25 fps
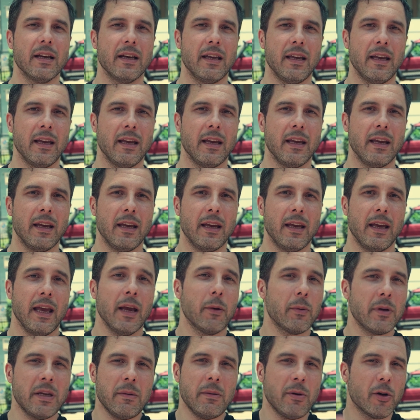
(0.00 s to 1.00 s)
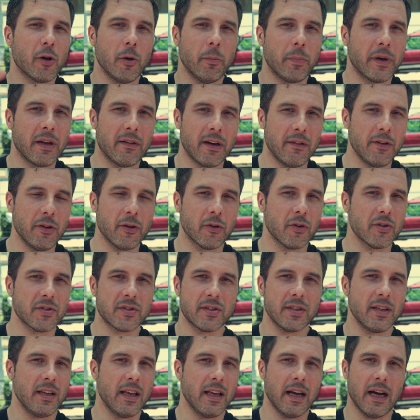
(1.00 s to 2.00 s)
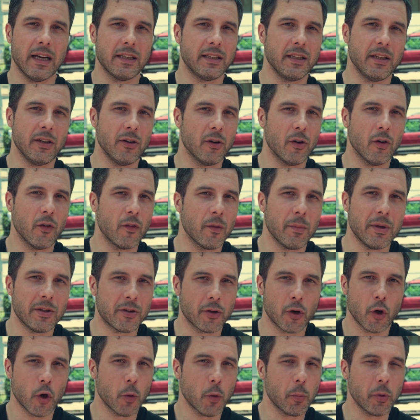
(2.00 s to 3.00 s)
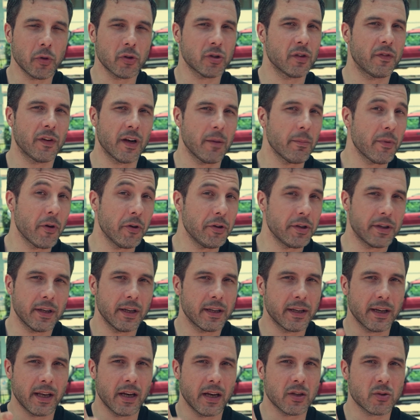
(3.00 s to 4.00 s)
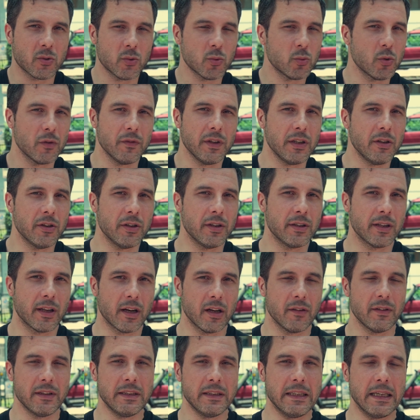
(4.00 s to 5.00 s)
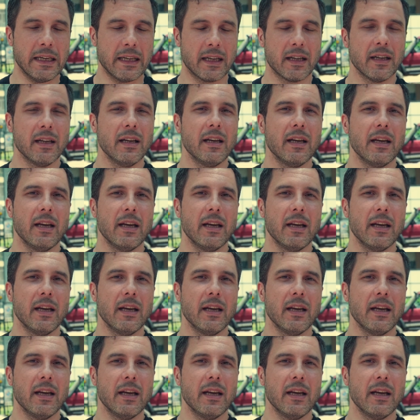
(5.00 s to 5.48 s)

E, e quindi mi comparivano i video consigliati. Io ovviamente non ho potuto fare a meno di cliccare su un tuo video e di andarlo a vedere